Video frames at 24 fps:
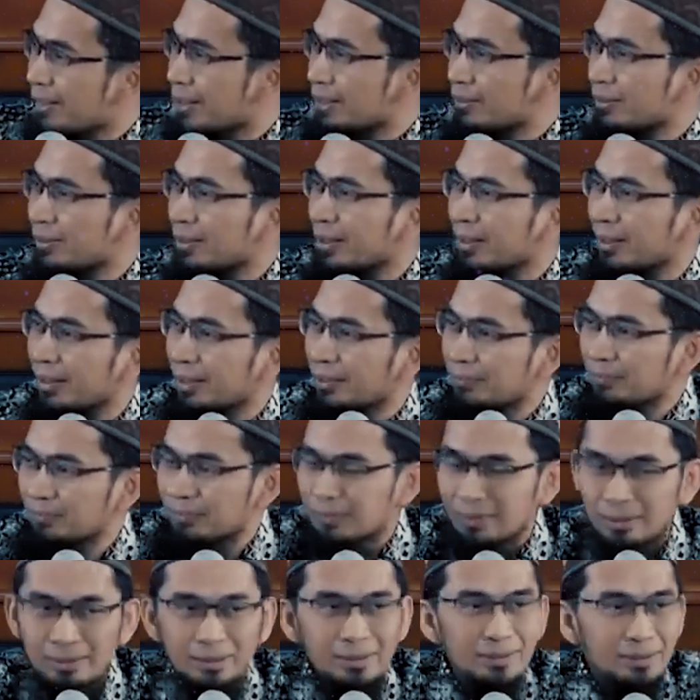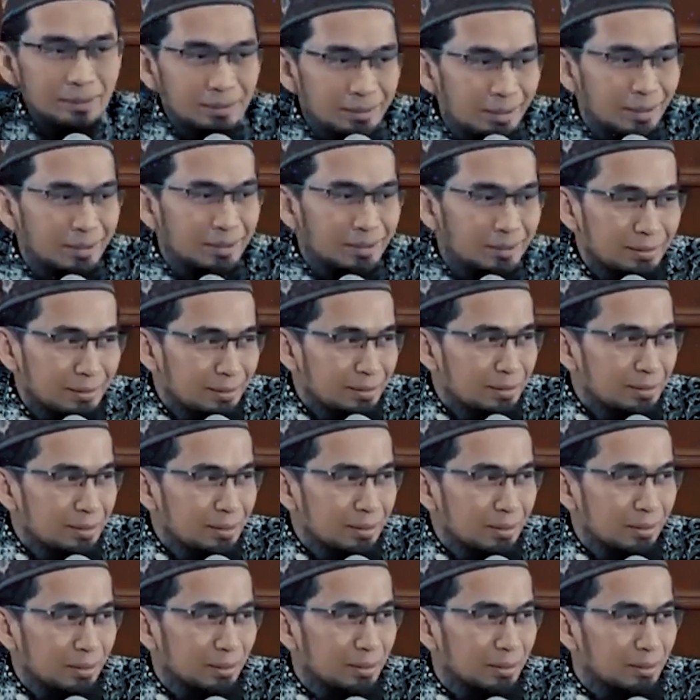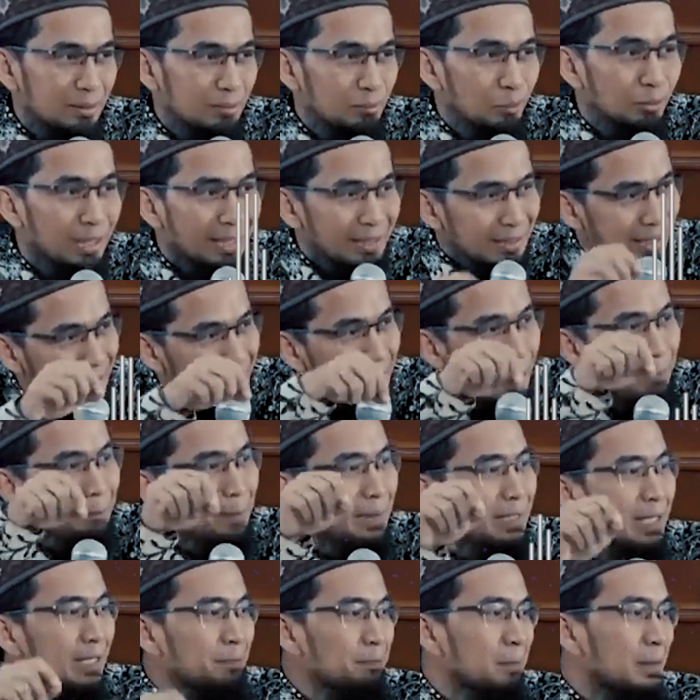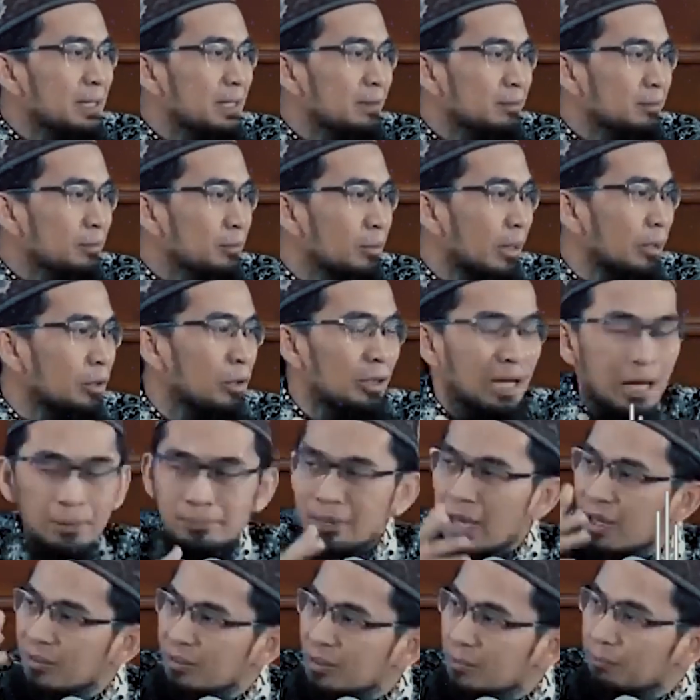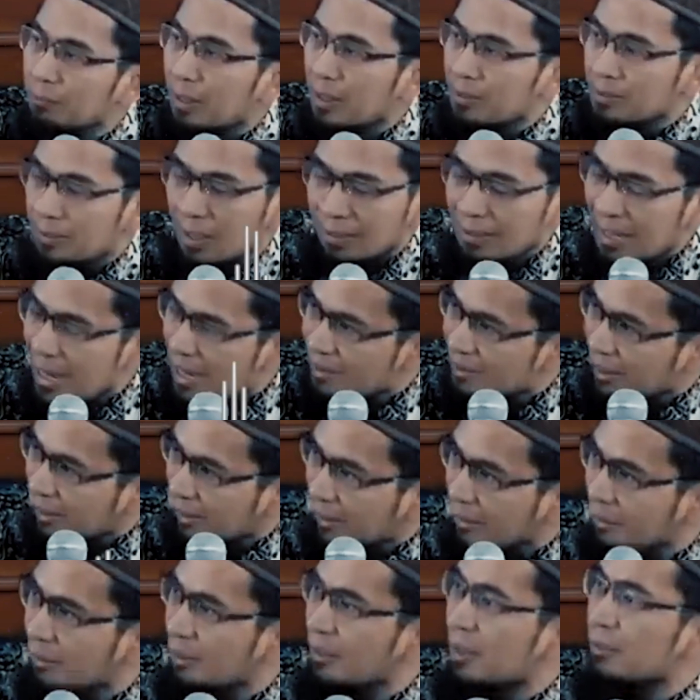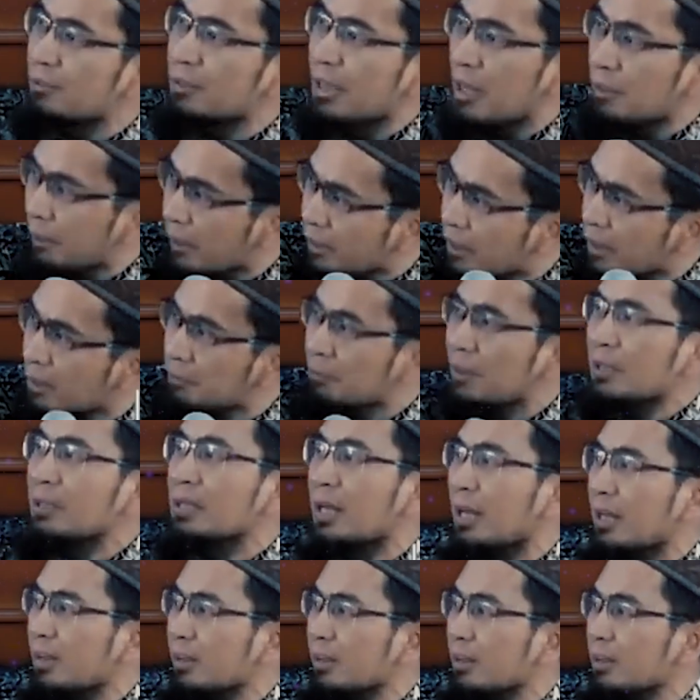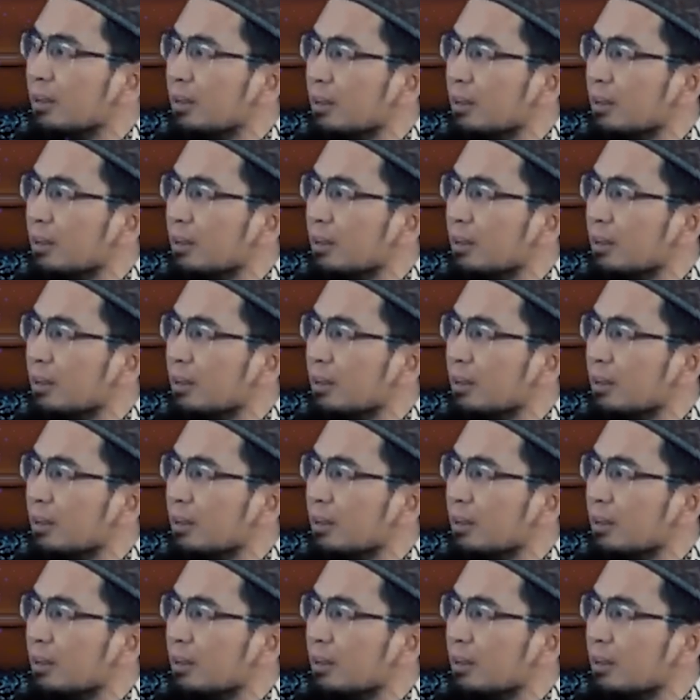dari sekarang. Ya. Mulai dari yang pendek-pendek dulu kalau nggak biasa panjang diajarkan oleh Nabi yang pendek-pendek.